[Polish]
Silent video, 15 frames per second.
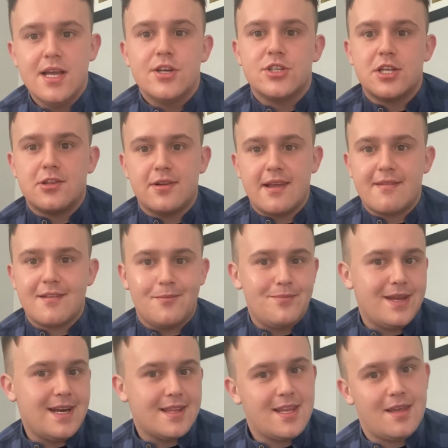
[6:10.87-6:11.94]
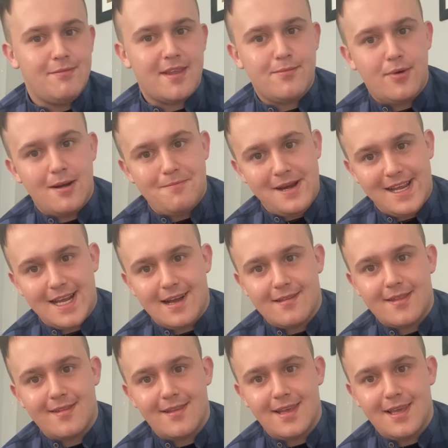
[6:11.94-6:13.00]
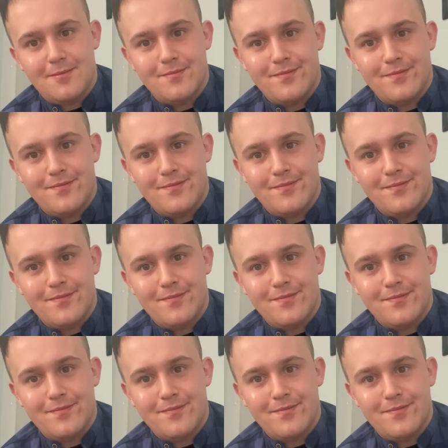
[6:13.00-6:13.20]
że to nastąpi natychmiast po aplikacji.